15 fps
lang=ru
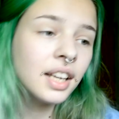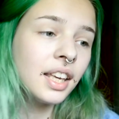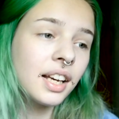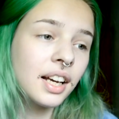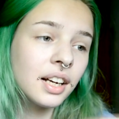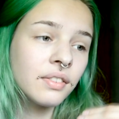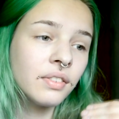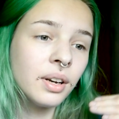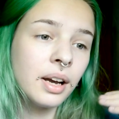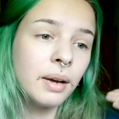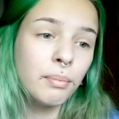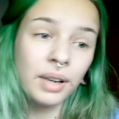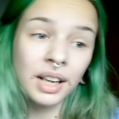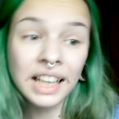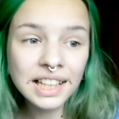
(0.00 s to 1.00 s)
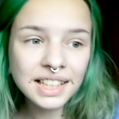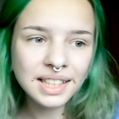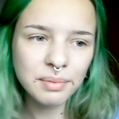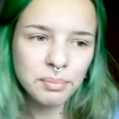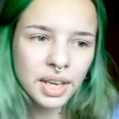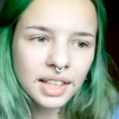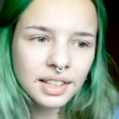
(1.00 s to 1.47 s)
и, как вы могли
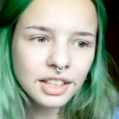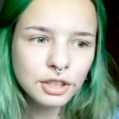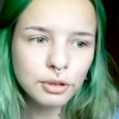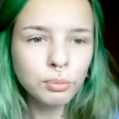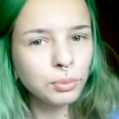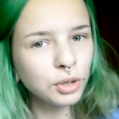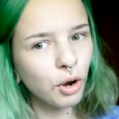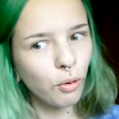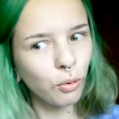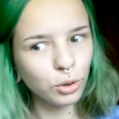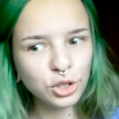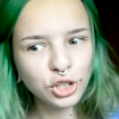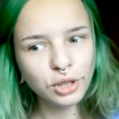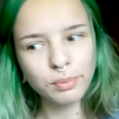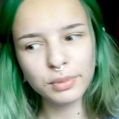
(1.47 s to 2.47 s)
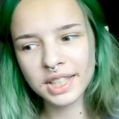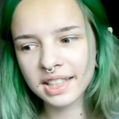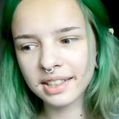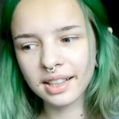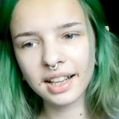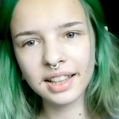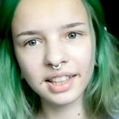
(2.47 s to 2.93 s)
заметить, у меня очень
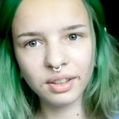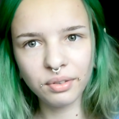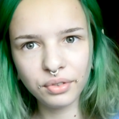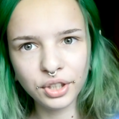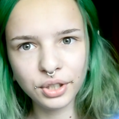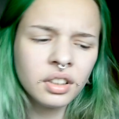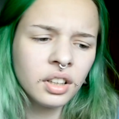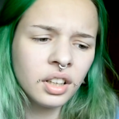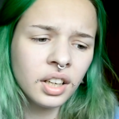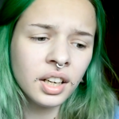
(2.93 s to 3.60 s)
эмоциональные видео.